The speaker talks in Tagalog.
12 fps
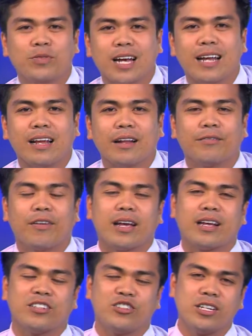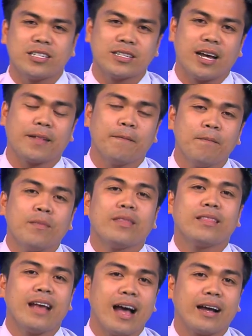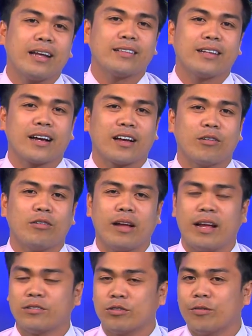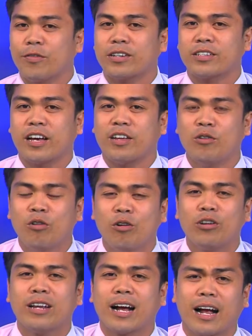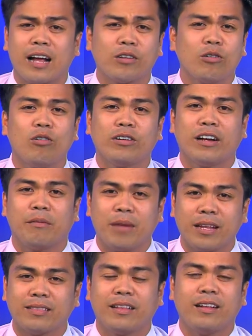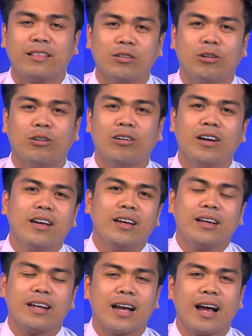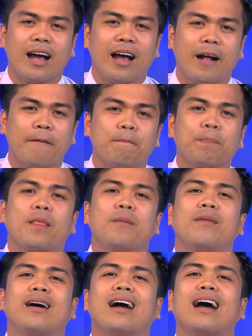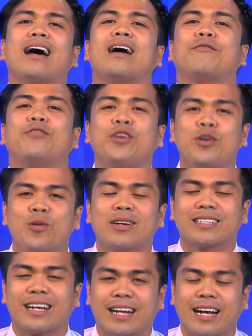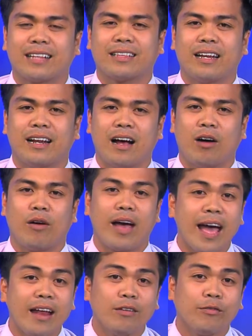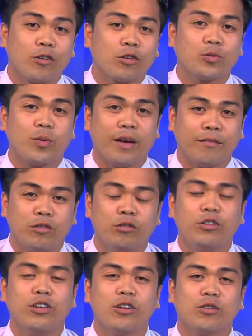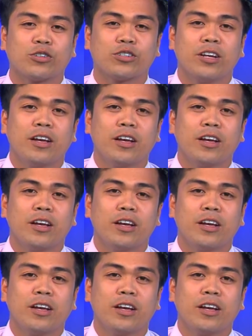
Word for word: Channel via GSAT na agita karon and so far sa iyongon daghan kog na meet didto nga mga viewers nga nagatan-aw and of course we have good news